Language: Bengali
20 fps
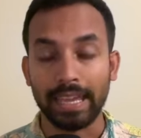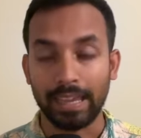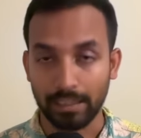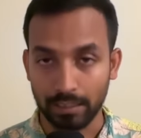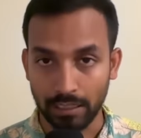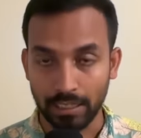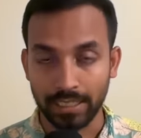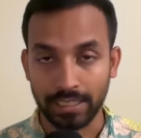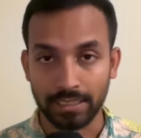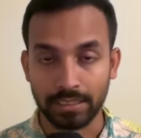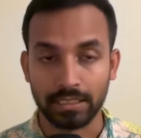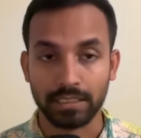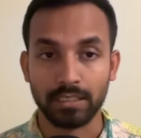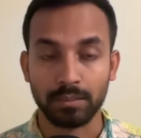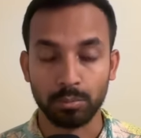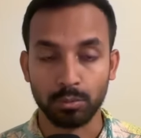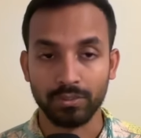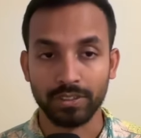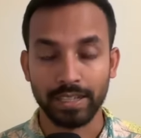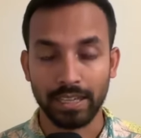এলাই তাদের
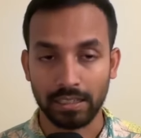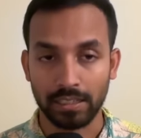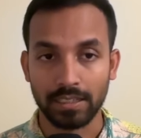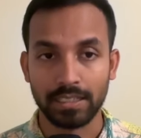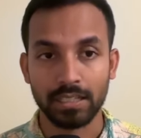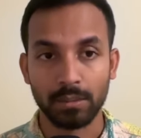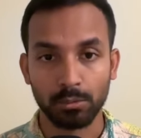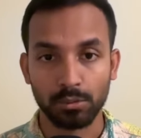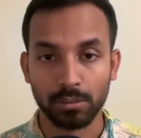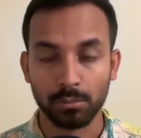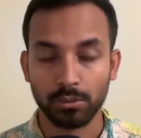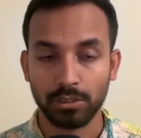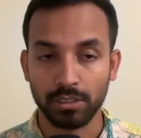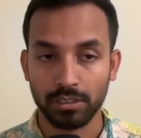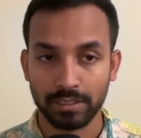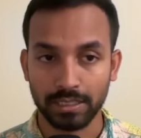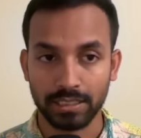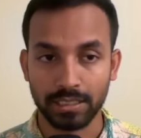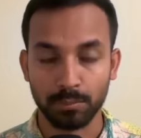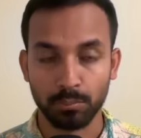প্রুভেন এলাই না বলে বলি
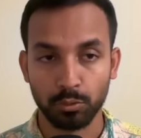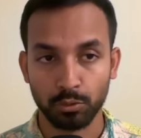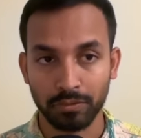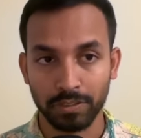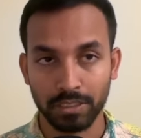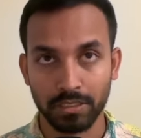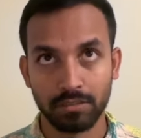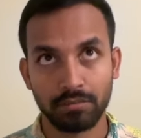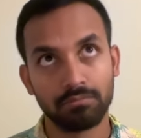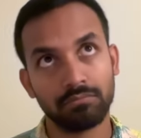তাদের প্রুভেন